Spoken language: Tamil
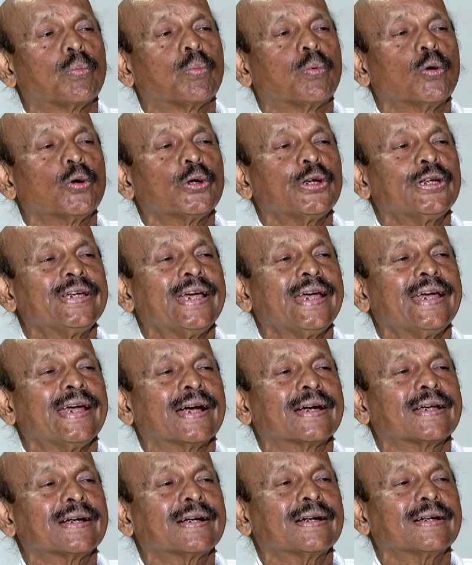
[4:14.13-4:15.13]
பொய்யை
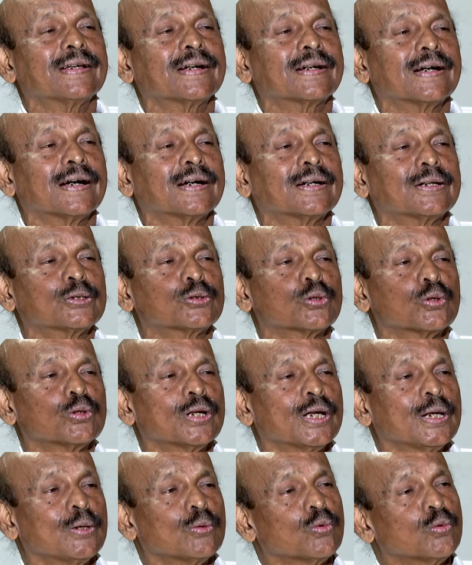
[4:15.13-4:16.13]
அடுக்கடுக்காக
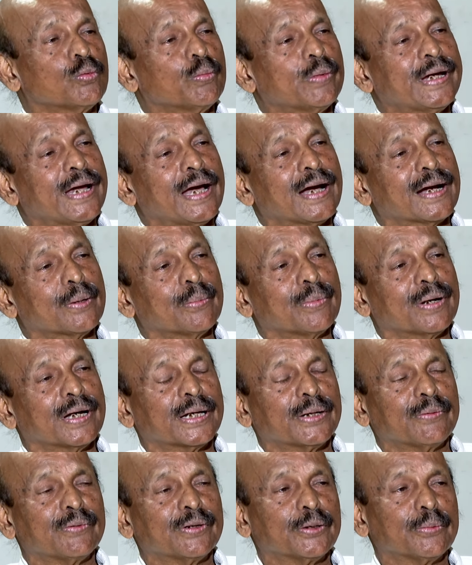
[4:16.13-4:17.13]
சொன்னால் உண்மையாக
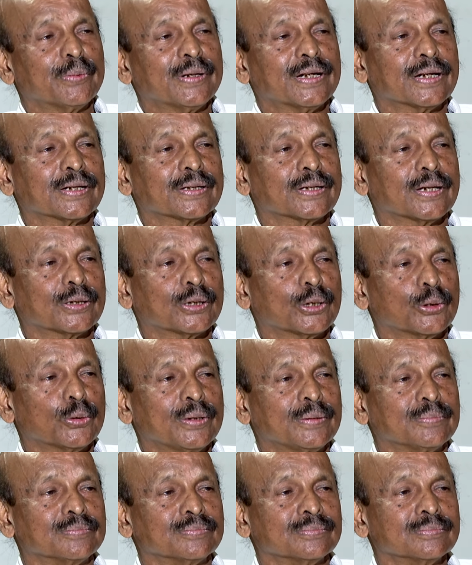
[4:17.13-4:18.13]
மாறிவிடும் என்ற
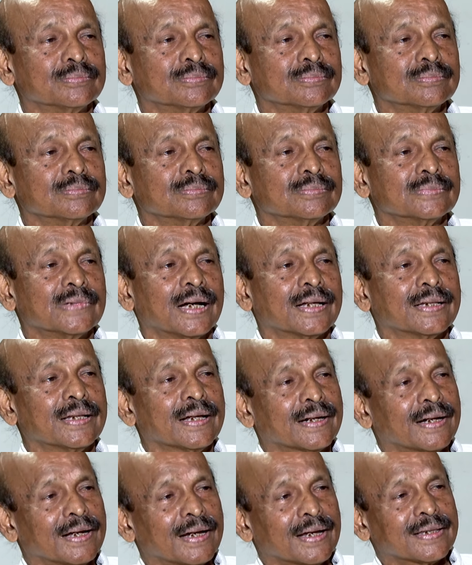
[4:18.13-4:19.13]
தத்துவம் அந்த
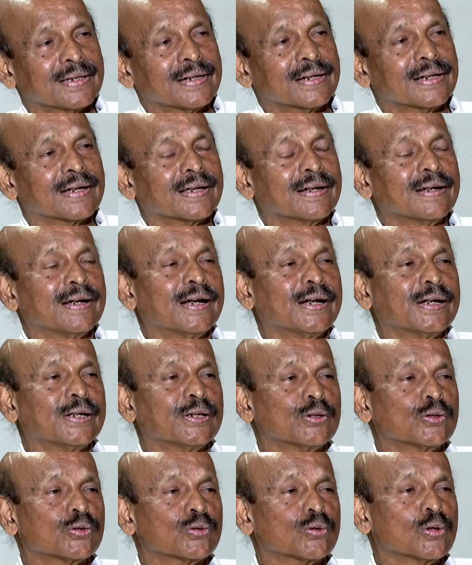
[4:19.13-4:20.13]
காலத்தில்
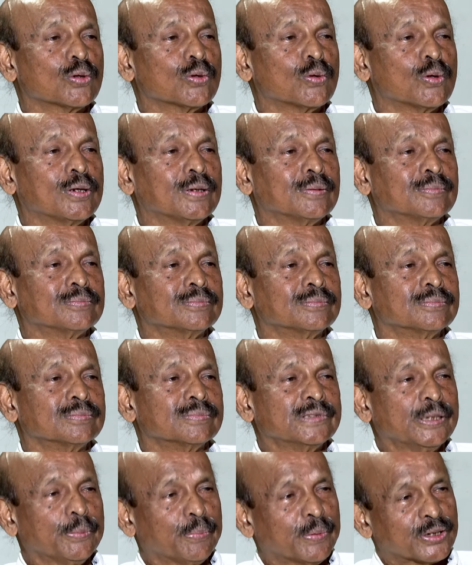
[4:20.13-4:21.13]
கருணாநிதி சொல்லுவோம்
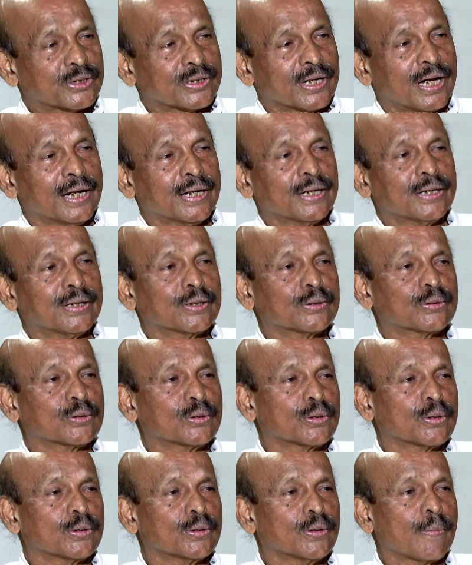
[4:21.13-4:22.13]
இப்போ ஸ்டாலினை
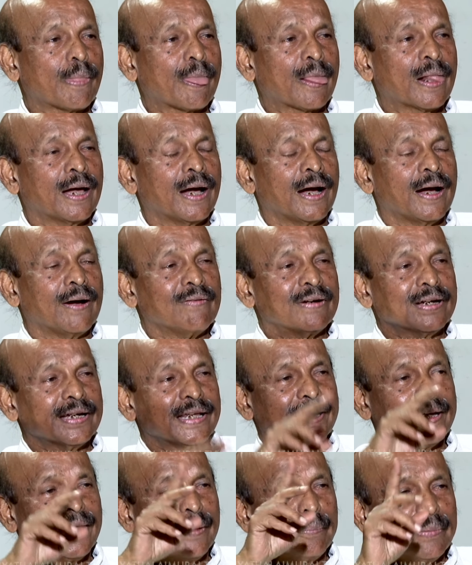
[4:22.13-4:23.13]
சொல்கிறோம்
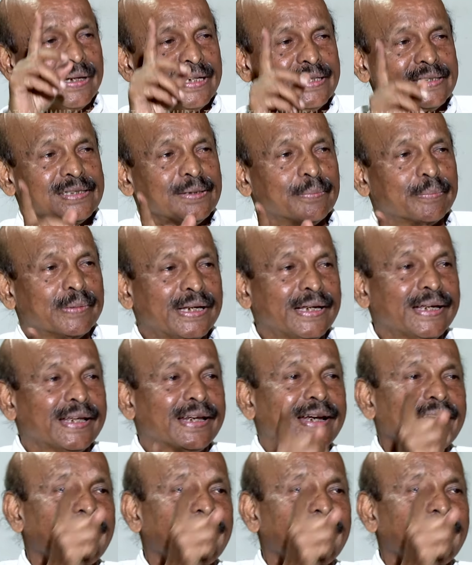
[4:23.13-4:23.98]
அவங்களையெல்லாம் மிஞ்சி மீறி